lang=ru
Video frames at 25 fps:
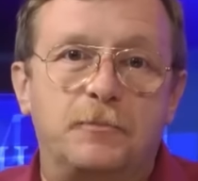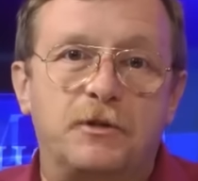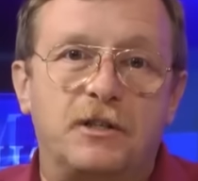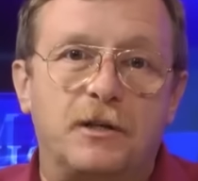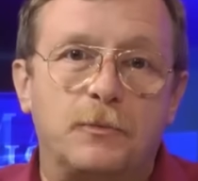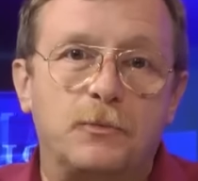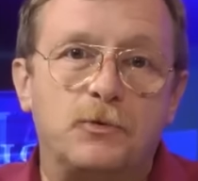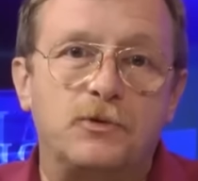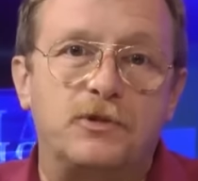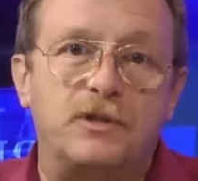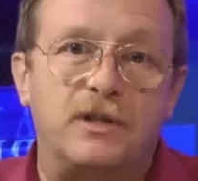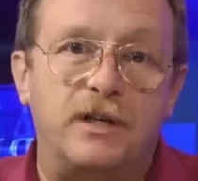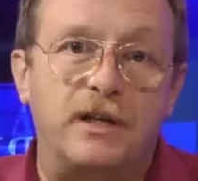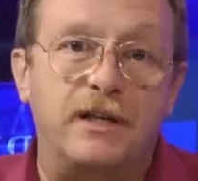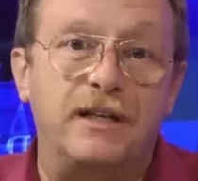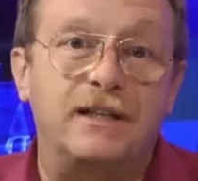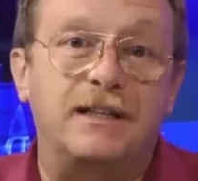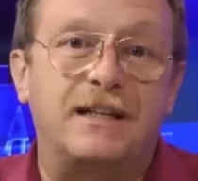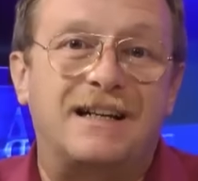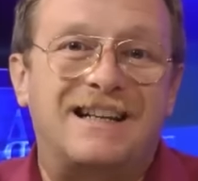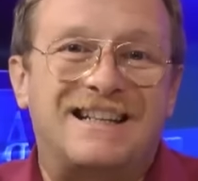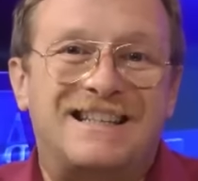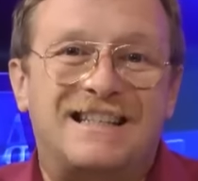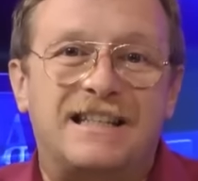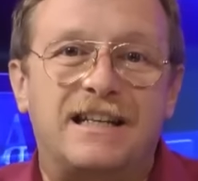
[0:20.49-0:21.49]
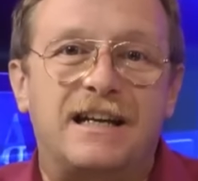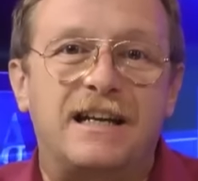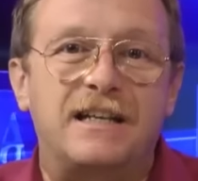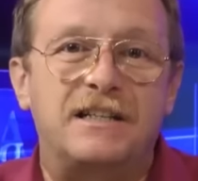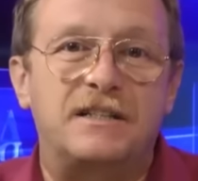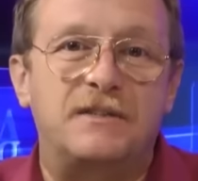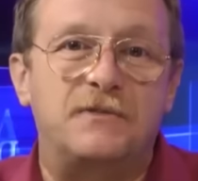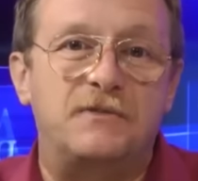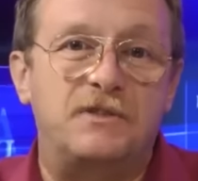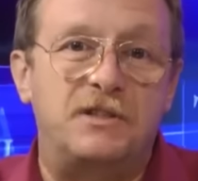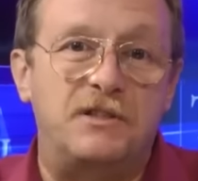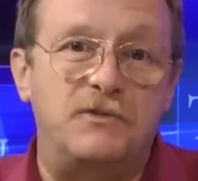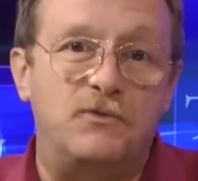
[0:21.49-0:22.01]
потому что это
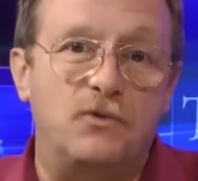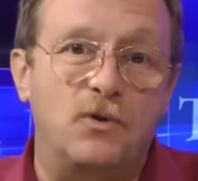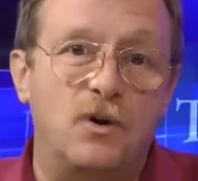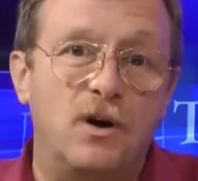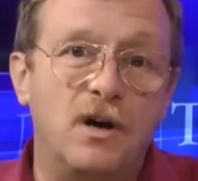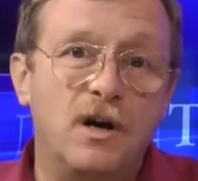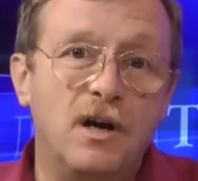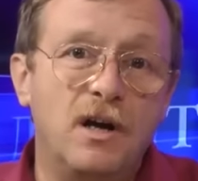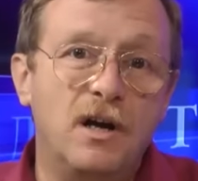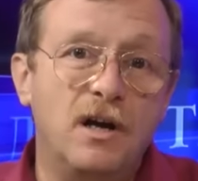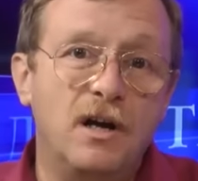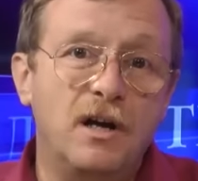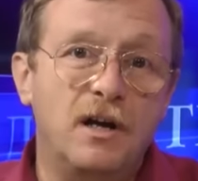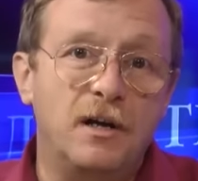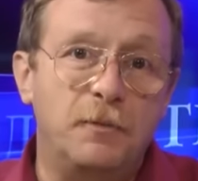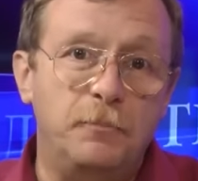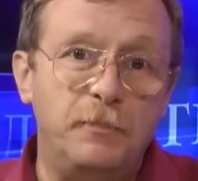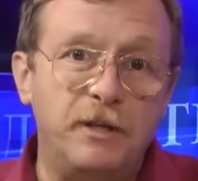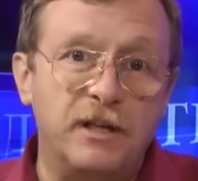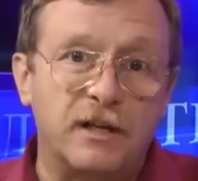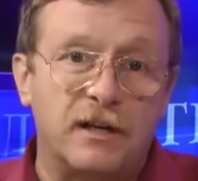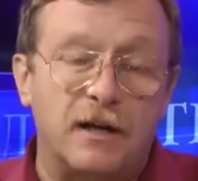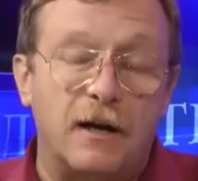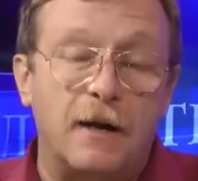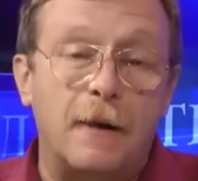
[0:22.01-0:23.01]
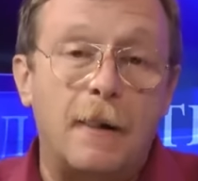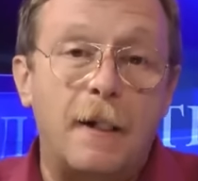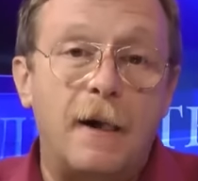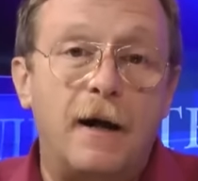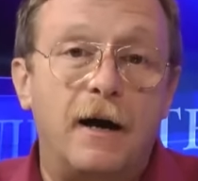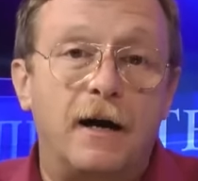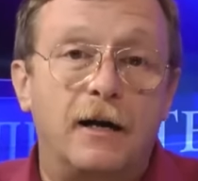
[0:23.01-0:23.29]
касается всего мира.